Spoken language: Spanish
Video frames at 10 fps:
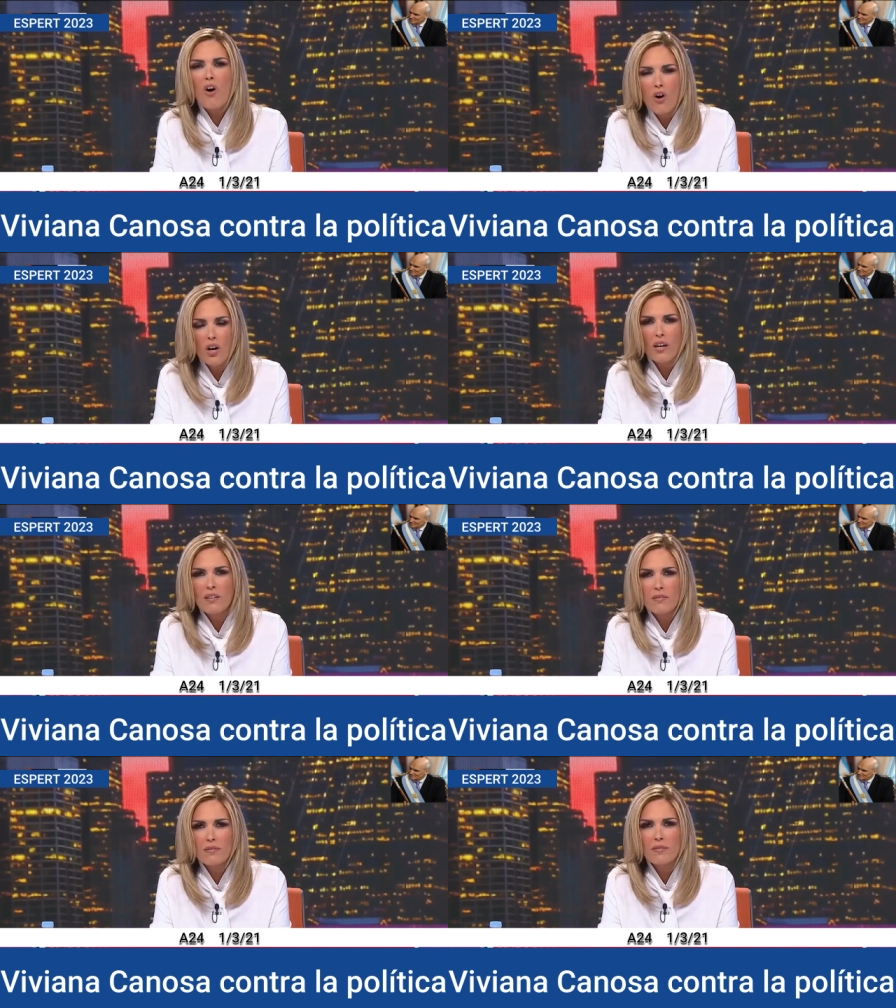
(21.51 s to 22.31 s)
hoy,
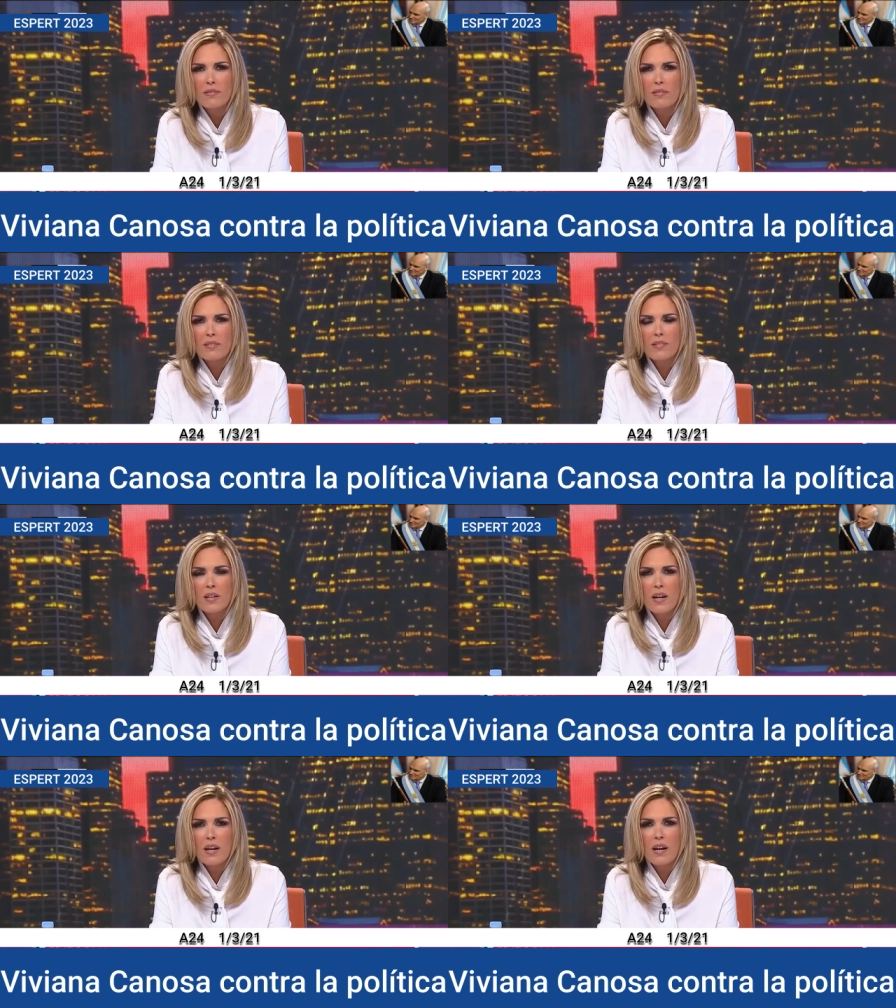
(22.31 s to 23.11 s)

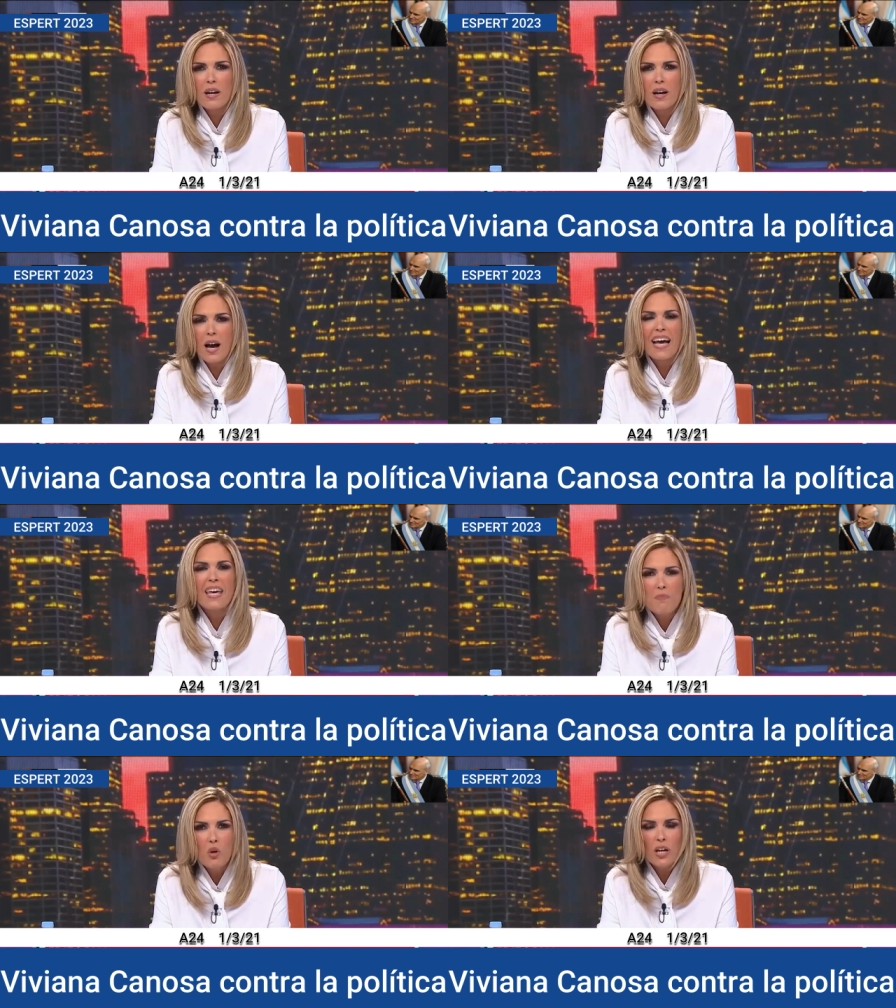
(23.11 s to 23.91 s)
¿a
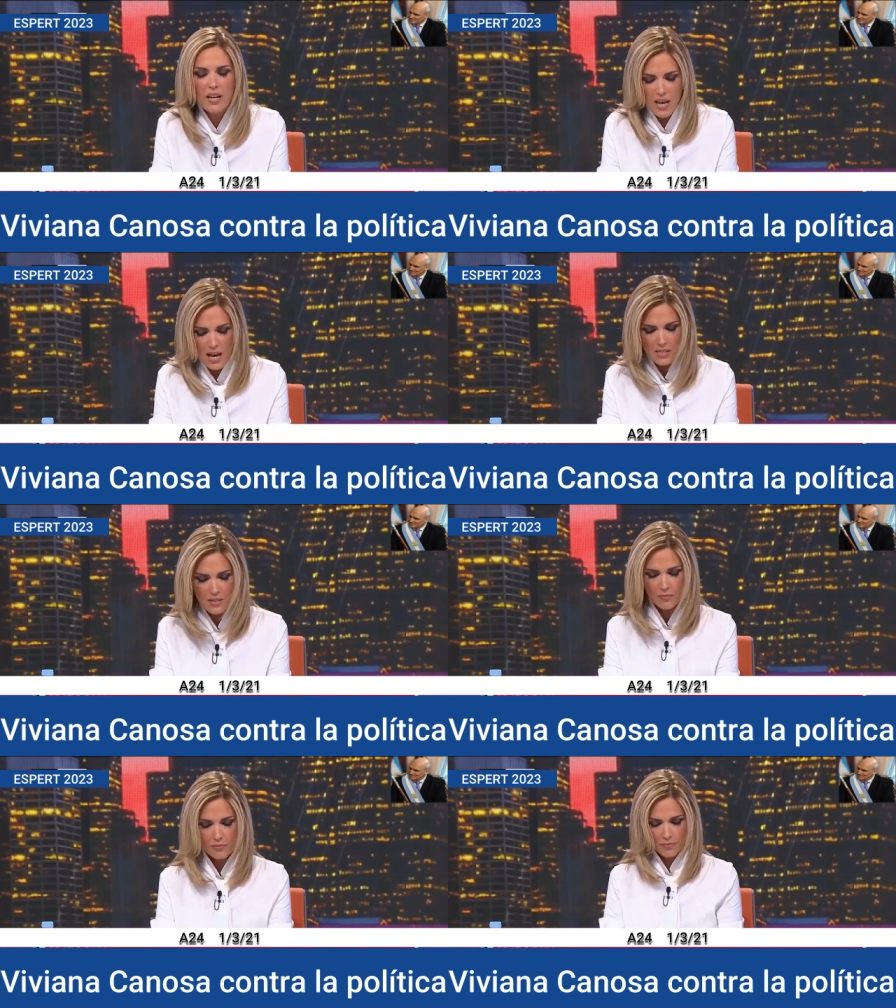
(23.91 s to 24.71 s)
quién votarías?